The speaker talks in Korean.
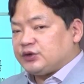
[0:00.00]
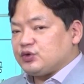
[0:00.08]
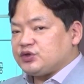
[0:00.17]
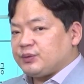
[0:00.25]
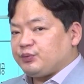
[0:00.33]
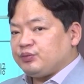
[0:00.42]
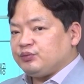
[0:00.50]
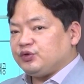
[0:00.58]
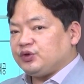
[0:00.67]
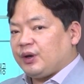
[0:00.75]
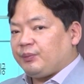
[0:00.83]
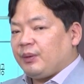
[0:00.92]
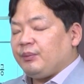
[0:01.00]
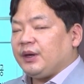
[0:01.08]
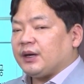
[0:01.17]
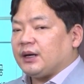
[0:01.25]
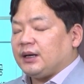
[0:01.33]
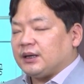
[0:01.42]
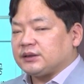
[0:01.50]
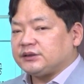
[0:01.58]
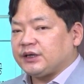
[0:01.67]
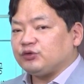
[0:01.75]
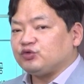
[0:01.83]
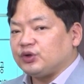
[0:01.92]
기존 제품들의 판매가
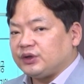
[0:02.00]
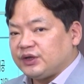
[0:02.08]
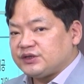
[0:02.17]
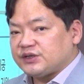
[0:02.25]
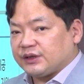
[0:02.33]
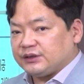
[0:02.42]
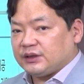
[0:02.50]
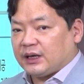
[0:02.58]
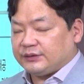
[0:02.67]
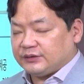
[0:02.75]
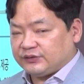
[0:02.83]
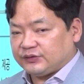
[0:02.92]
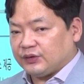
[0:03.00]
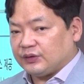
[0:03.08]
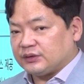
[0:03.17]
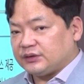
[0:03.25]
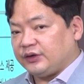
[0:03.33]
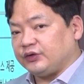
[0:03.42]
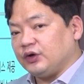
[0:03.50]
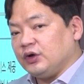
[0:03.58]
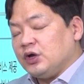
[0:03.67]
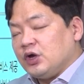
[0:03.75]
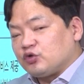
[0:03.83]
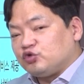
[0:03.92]
크게 둔화되지 않을 가능성 그래서
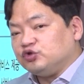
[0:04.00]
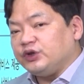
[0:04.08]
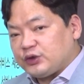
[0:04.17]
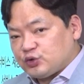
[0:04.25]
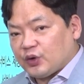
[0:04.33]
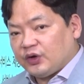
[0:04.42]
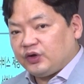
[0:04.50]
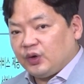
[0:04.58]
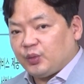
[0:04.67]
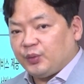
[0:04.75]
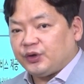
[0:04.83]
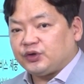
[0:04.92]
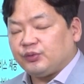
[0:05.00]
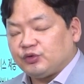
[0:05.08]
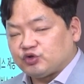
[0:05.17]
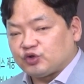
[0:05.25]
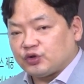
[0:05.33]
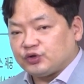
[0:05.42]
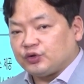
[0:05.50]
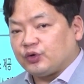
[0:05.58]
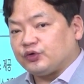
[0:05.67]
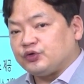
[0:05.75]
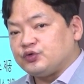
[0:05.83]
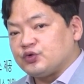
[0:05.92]
국내 쪽에서의 모멘텀이 줄어드는
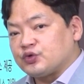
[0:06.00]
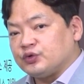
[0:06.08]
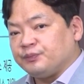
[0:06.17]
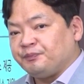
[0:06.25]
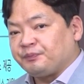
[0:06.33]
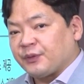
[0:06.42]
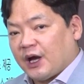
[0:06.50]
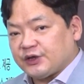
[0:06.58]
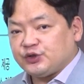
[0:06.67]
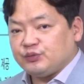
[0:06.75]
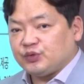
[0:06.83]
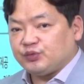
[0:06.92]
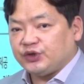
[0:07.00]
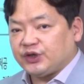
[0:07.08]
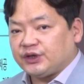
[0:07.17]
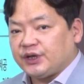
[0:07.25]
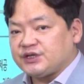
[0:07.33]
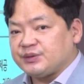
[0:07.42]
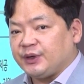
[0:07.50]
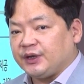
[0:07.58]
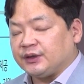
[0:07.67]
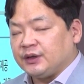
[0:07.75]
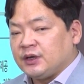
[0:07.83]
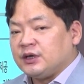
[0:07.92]
것은 조금 아쉬운 부분이긴
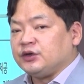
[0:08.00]
하지만